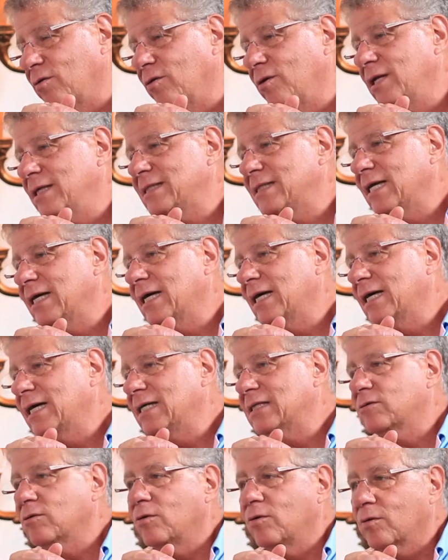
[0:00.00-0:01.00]
no les haga
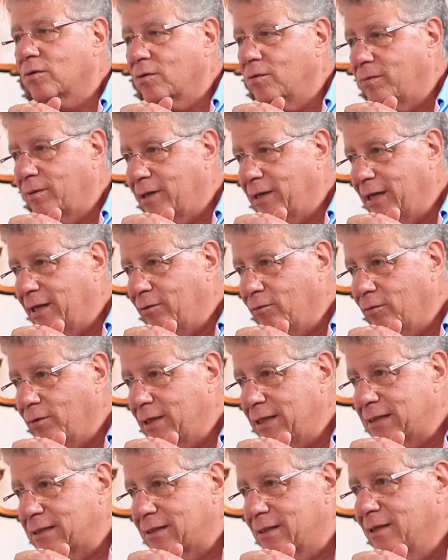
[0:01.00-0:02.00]
caso a los
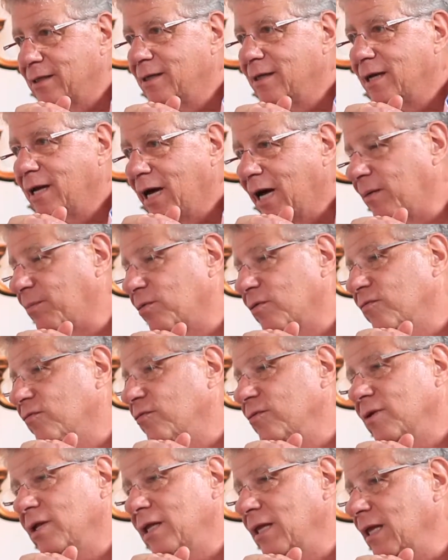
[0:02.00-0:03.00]
gobernadores a
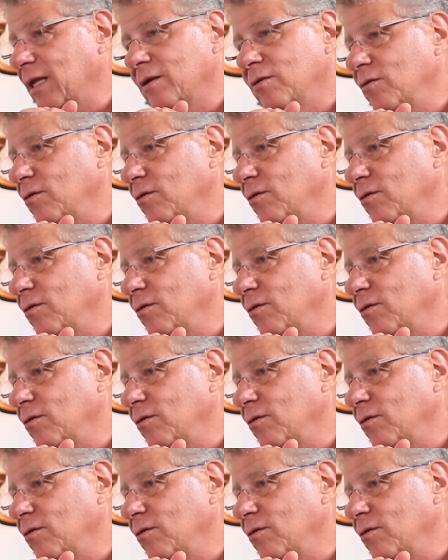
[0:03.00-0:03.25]
profundidad,